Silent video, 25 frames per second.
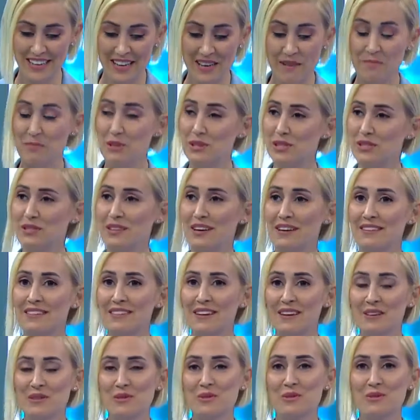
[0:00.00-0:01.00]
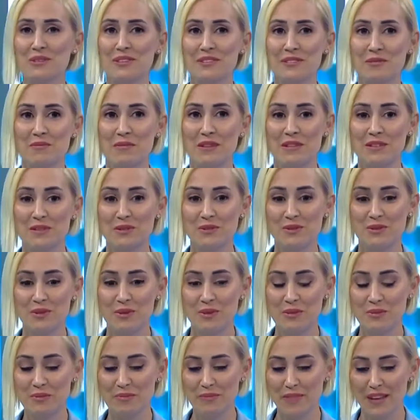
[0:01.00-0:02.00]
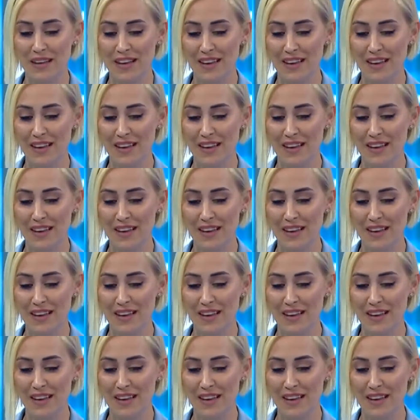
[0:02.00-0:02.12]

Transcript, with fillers: Bir şeyden daha söz etmek Lütfen. istiyorum.